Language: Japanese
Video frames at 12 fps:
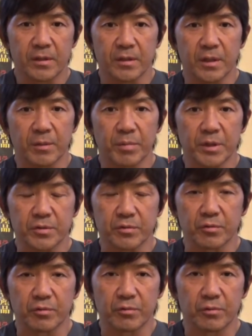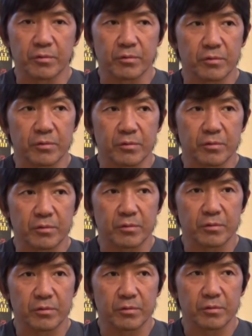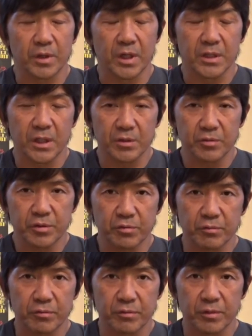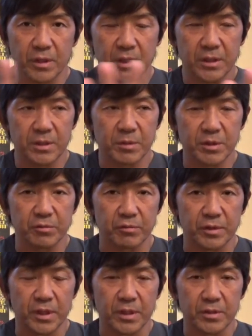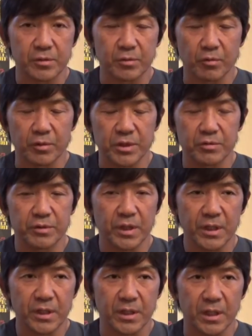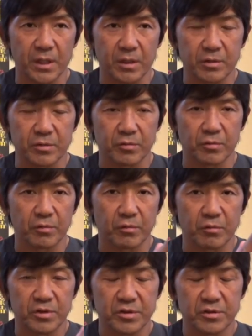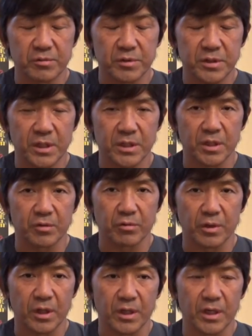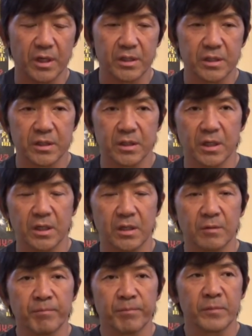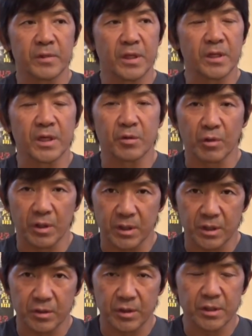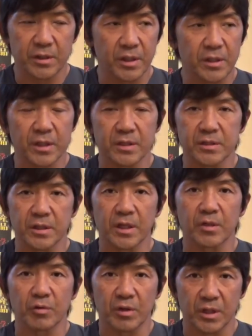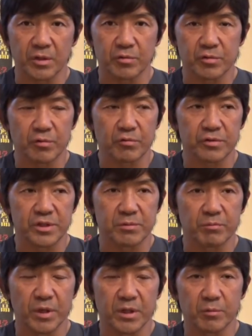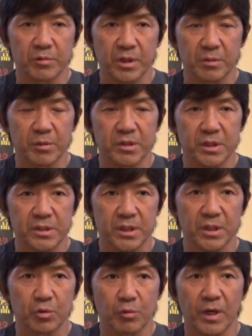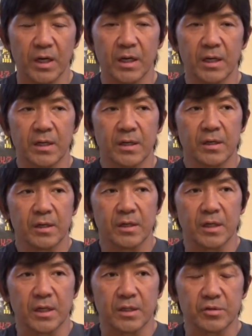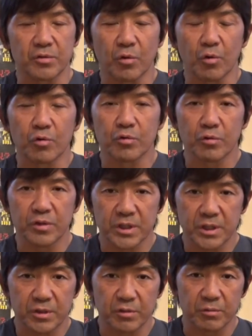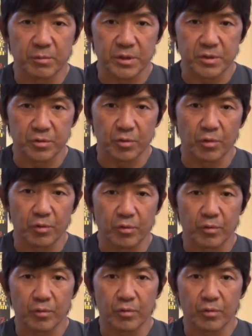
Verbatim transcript: でやっぱりそのあれだけの人がいますのでこういるだけでその押しつぶされたりとか怪我人が出ないのかなで出たんじゃないのかなとすごく心配にもなりましたしあとは、えー、その報道によりますと